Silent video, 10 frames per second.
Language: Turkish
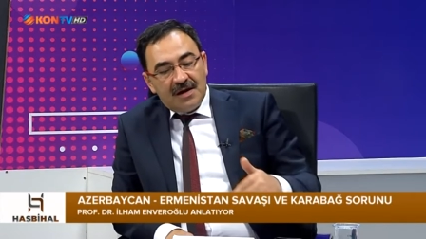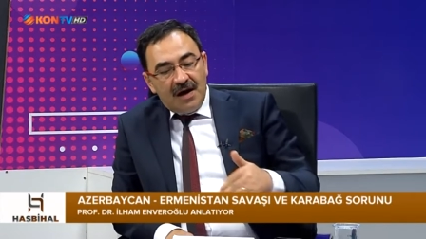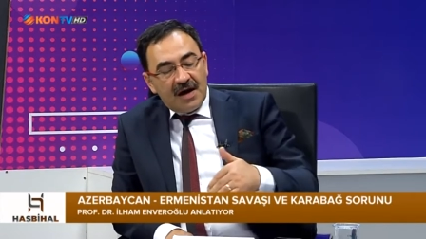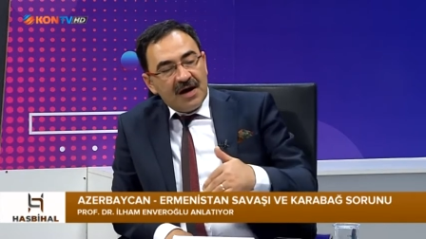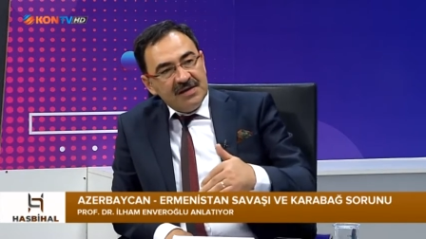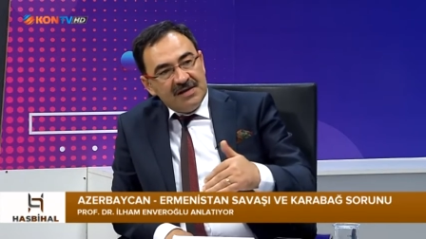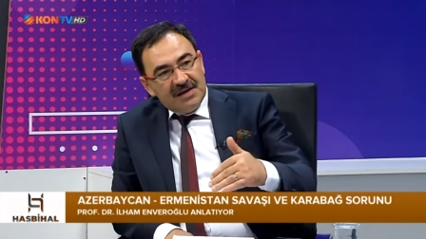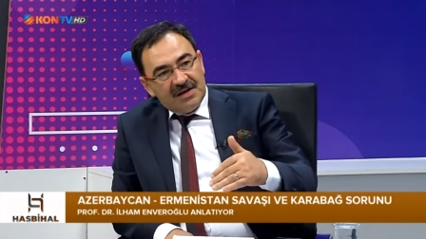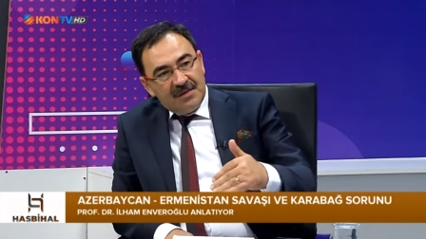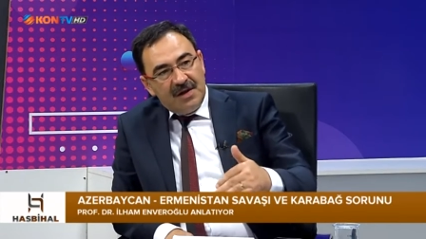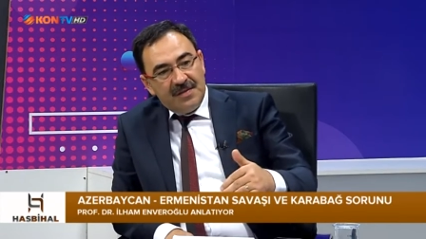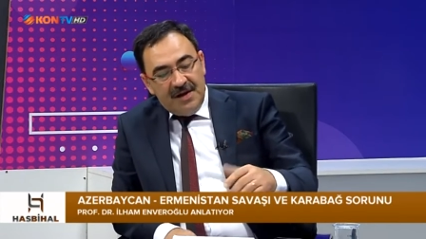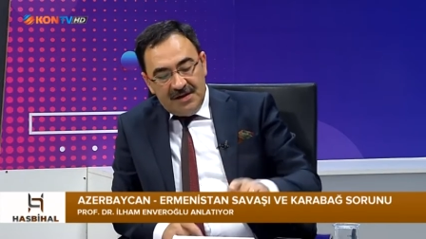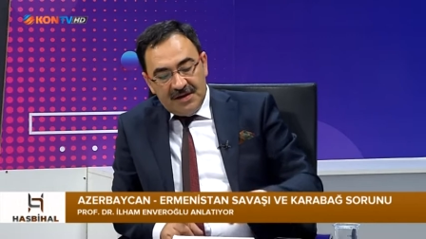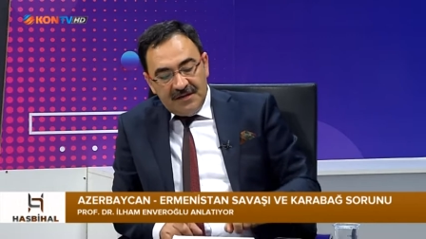araziyi
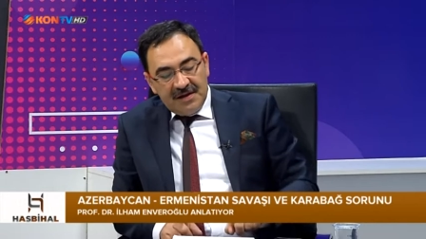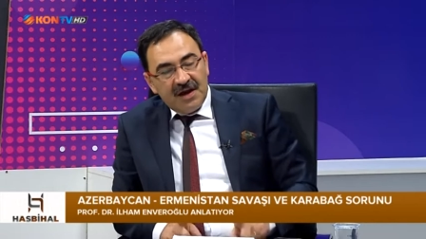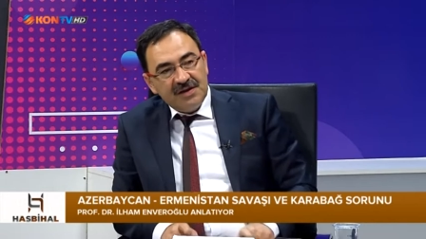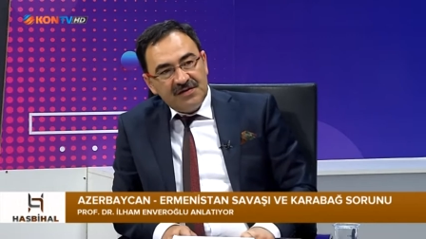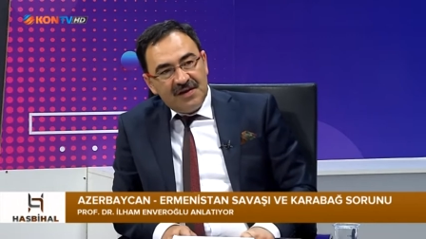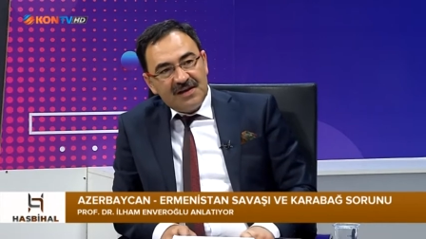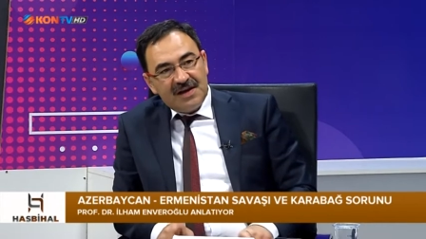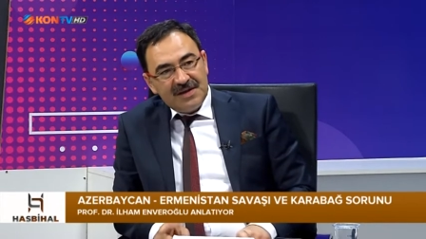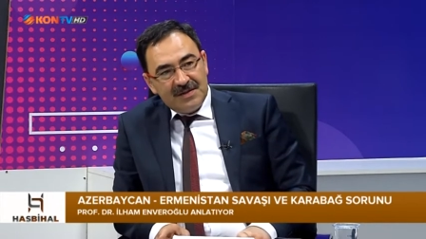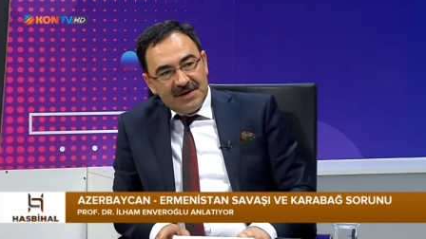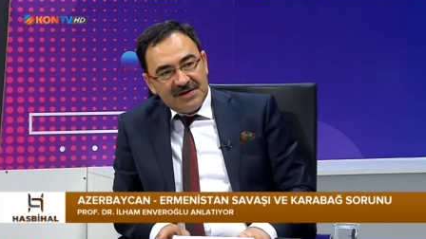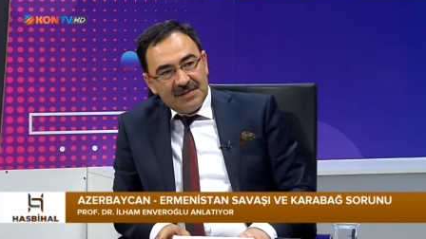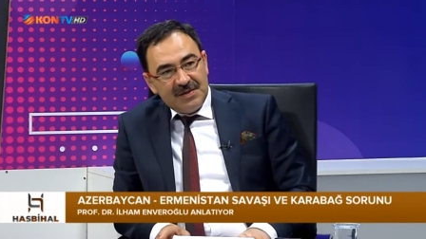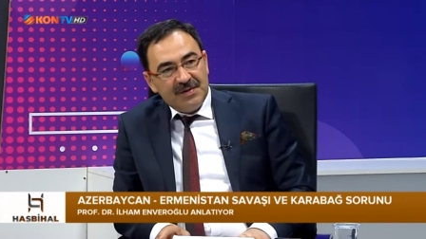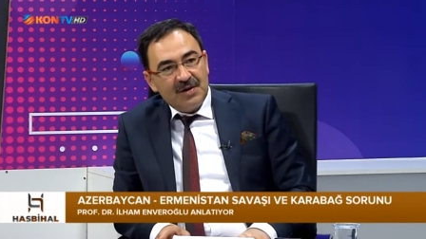tamamen ve Nahçıvan'la Azerbaycan'ı
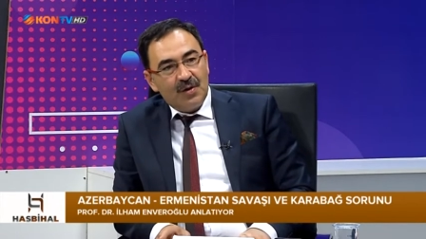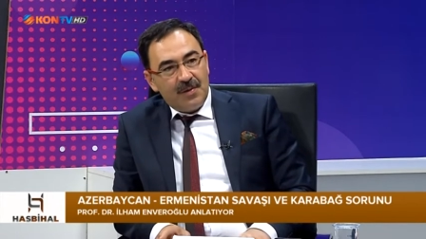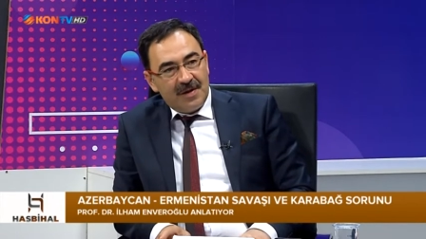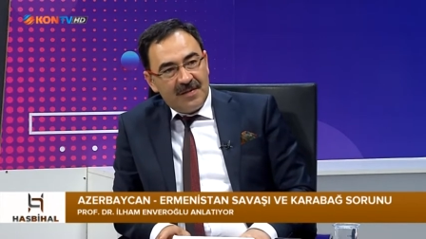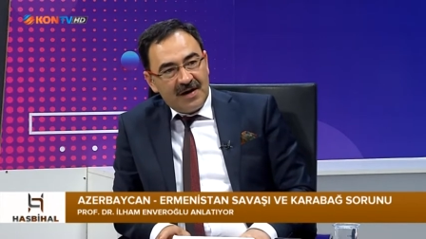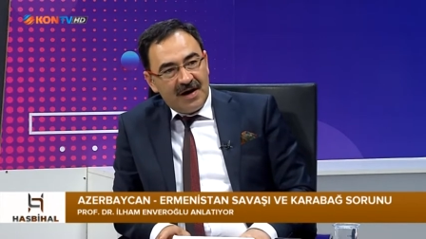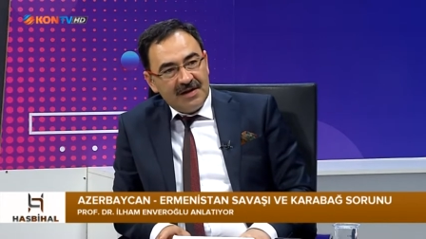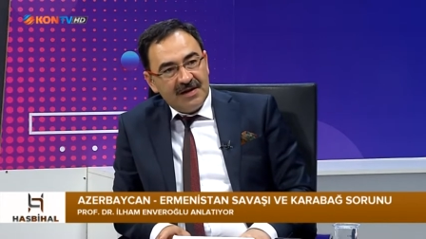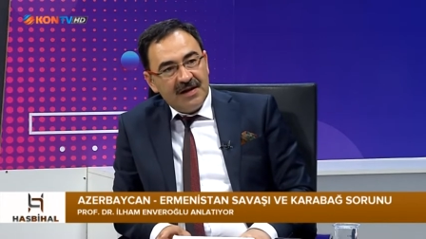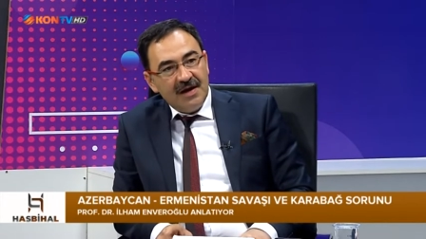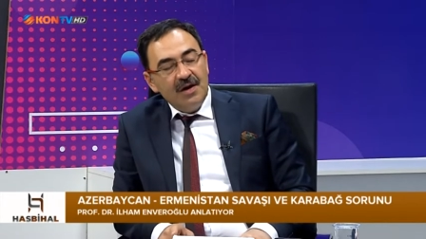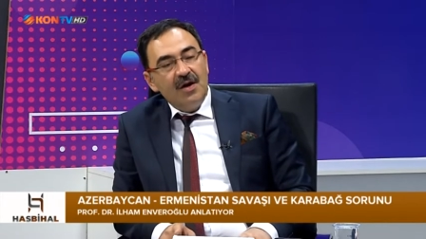birbirine koparma kaydıyla